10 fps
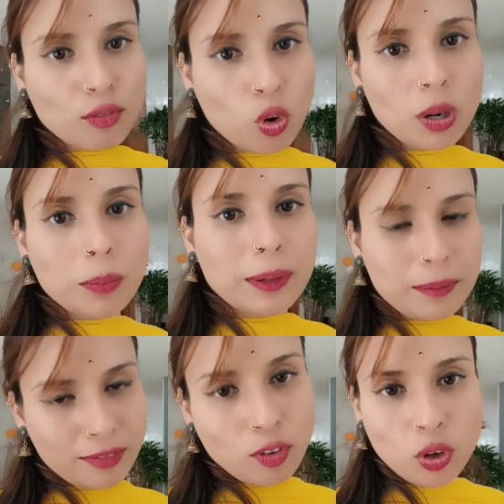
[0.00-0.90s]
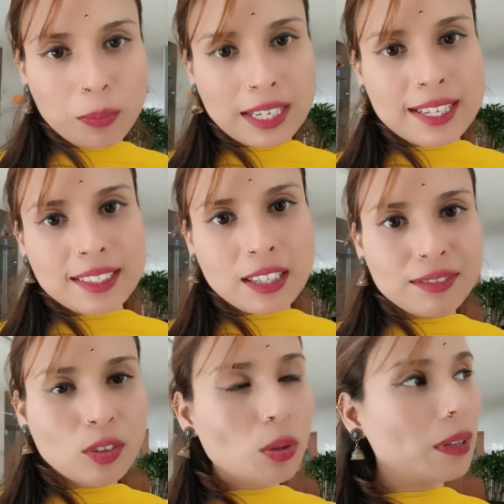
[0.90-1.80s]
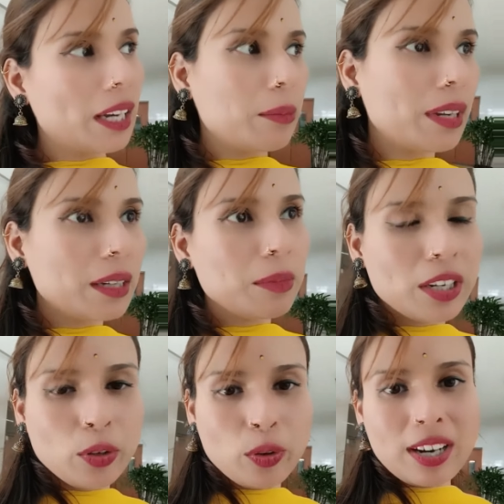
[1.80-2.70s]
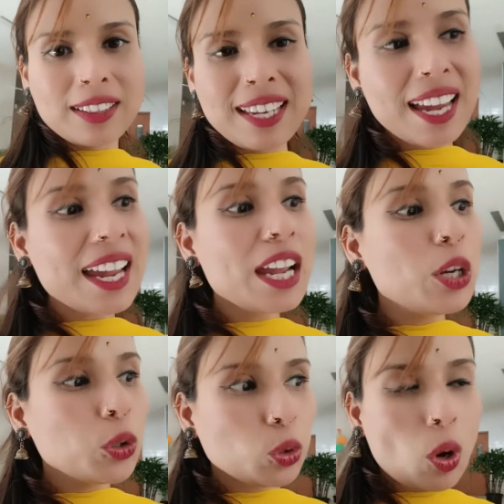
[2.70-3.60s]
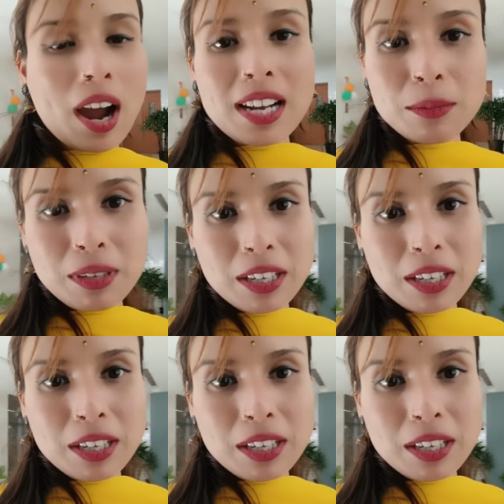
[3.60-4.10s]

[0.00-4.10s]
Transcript: फोर फोर बिल्डिंग्स है फोर बिल्डिंग में ही मेरी ड्यूटी लगती है तो आज मेरी